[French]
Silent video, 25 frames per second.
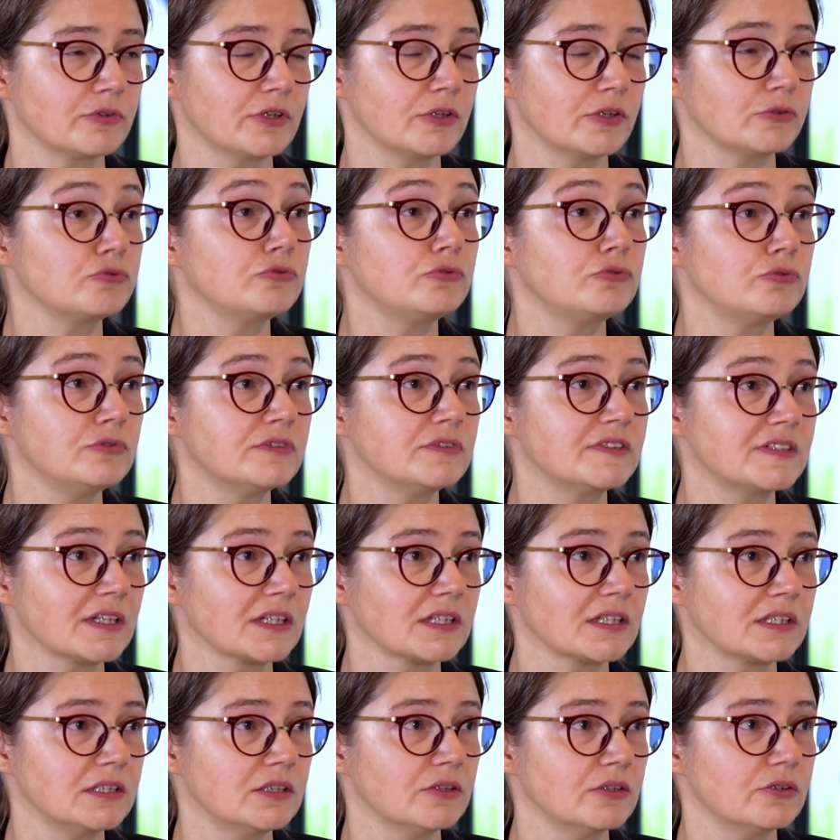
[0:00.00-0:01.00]
on a toute une
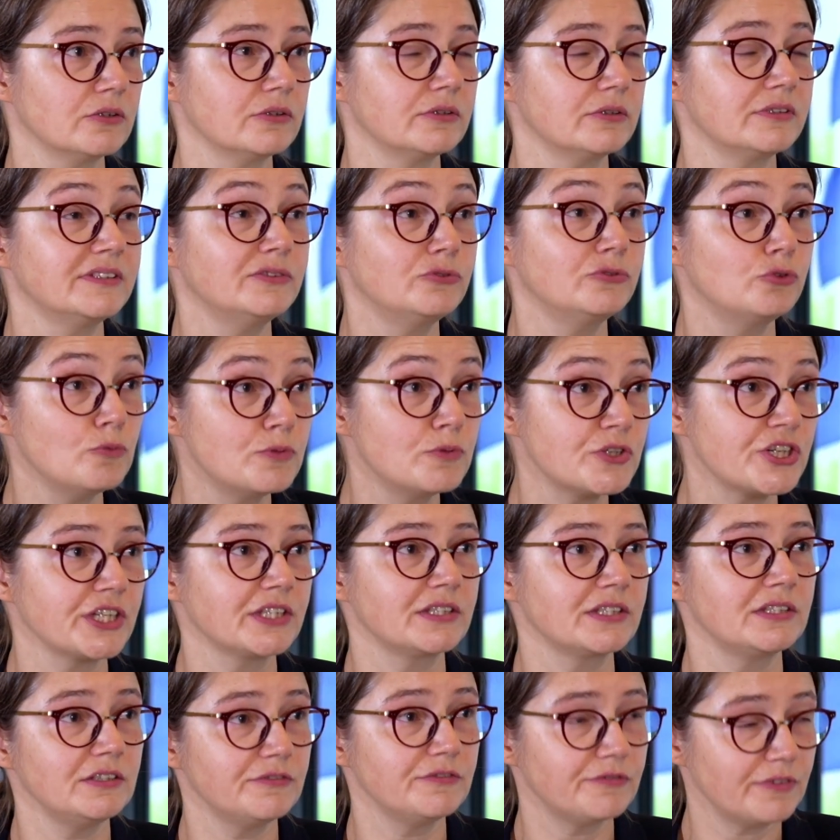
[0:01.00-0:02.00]
série
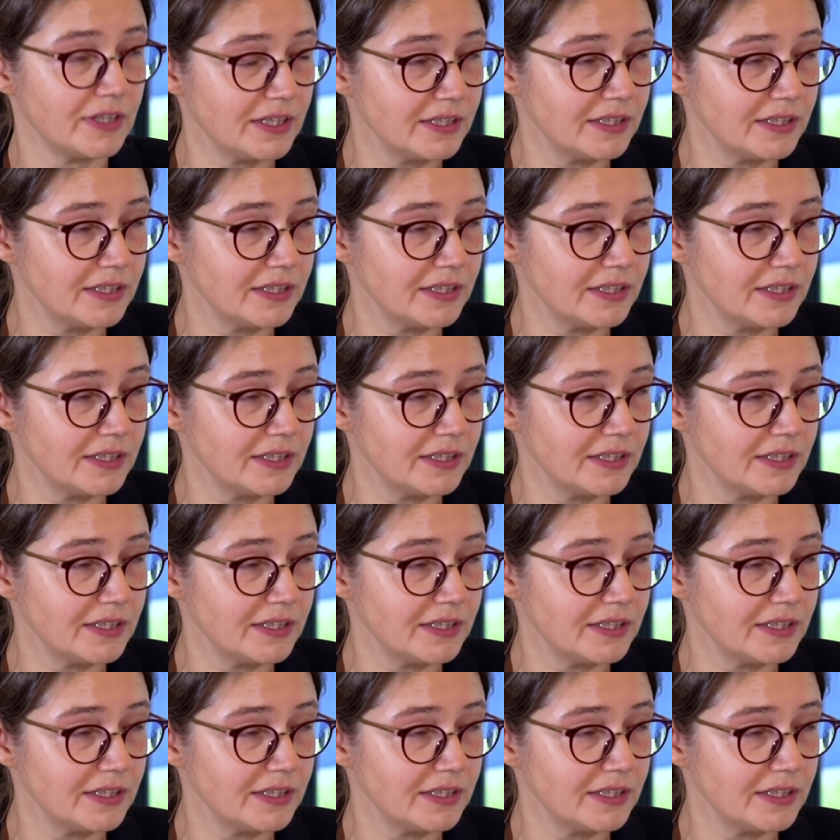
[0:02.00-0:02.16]
d'objectifs